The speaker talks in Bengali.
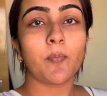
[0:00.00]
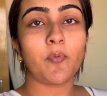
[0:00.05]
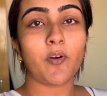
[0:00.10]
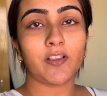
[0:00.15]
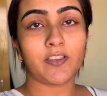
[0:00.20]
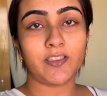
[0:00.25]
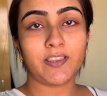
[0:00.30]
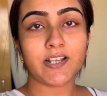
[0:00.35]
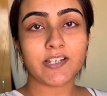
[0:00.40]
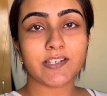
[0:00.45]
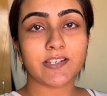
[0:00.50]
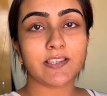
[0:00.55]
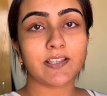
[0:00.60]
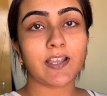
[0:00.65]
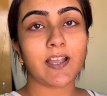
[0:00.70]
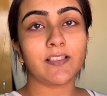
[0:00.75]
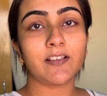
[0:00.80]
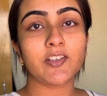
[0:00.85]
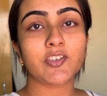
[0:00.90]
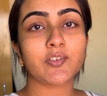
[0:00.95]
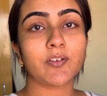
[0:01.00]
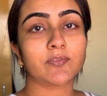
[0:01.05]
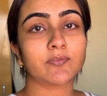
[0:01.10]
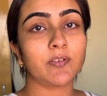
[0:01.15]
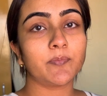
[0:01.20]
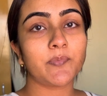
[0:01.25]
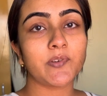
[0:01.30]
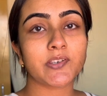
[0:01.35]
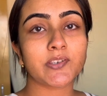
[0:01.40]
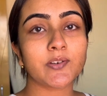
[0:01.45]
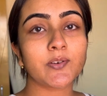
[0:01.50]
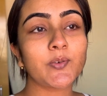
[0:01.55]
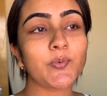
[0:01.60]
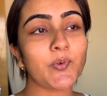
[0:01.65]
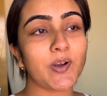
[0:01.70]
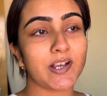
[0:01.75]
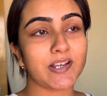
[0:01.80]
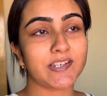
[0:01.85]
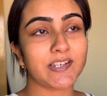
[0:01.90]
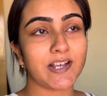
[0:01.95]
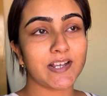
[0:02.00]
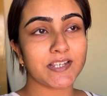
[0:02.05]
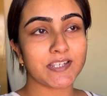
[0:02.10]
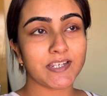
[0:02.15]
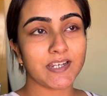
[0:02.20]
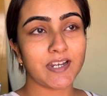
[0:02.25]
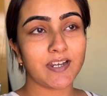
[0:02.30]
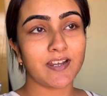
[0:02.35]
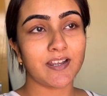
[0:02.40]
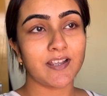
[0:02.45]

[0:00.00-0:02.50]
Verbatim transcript: বলে না শীতকালে যত বেশি কুয়াশা আছে